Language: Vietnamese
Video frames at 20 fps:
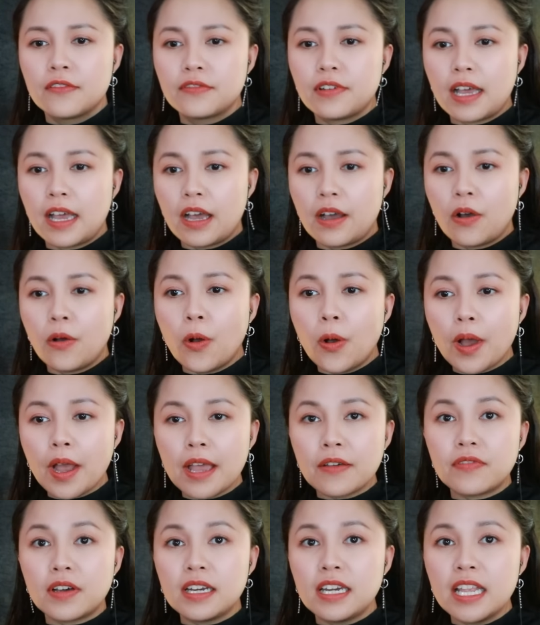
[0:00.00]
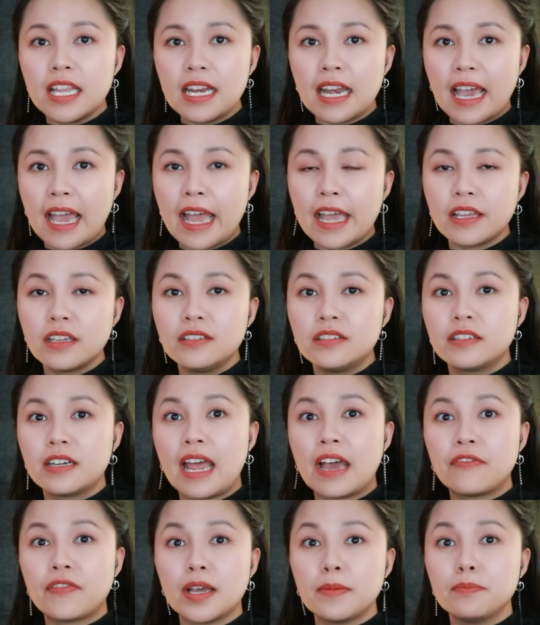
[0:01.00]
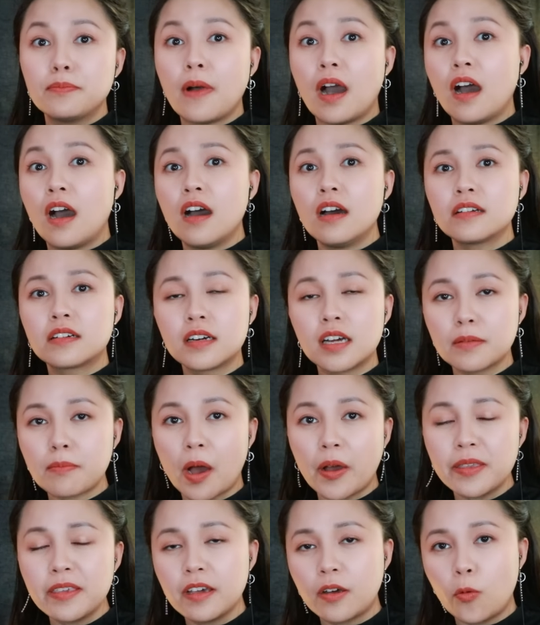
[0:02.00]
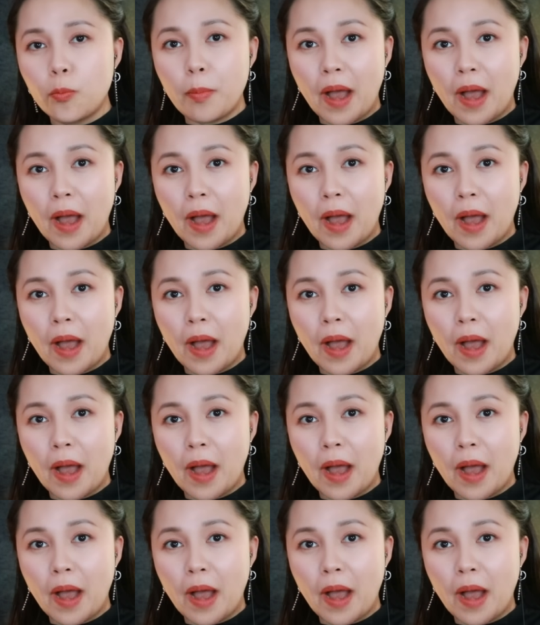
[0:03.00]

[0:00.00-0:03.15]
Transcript: và hoa và ly là hai người đã phải bỏ rời bỏ nhật